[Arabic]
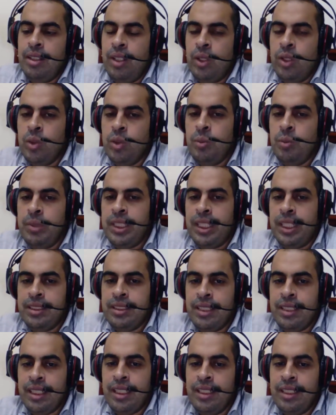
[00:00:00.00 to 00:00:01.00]
الحدود بتاعه
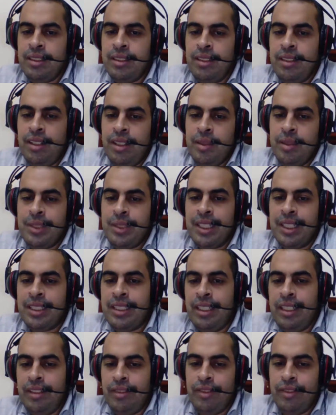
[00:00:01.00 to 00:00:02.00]
الذكاء الصناعي
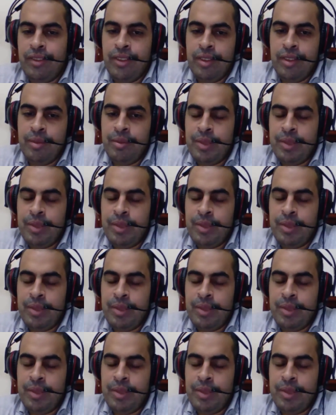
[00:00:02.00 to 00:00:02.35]
بتختلف